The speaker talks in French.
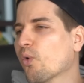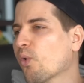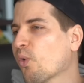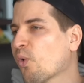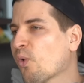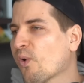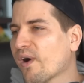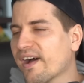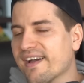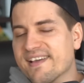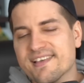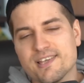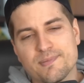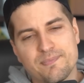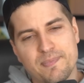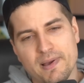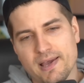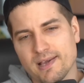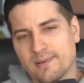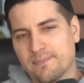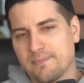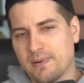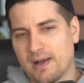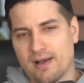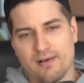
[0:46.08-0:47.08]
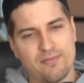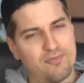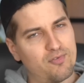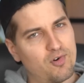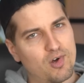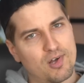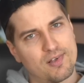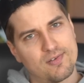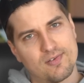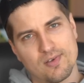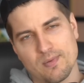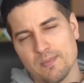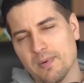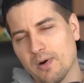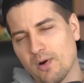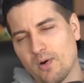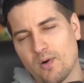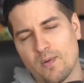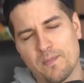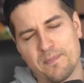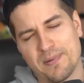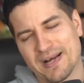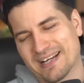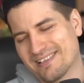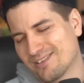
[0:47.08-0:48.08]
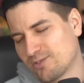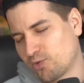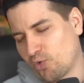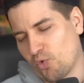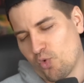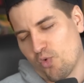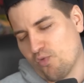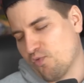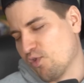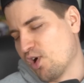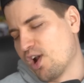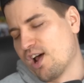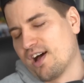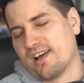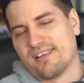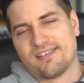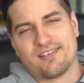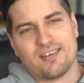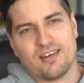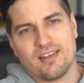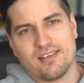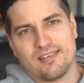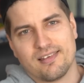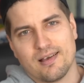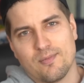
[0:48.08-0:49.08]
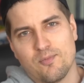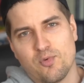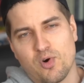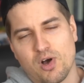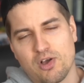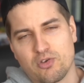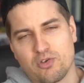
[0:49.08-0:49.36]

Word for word: on respecte pas forcément parce que voilà, c'est les samouraïs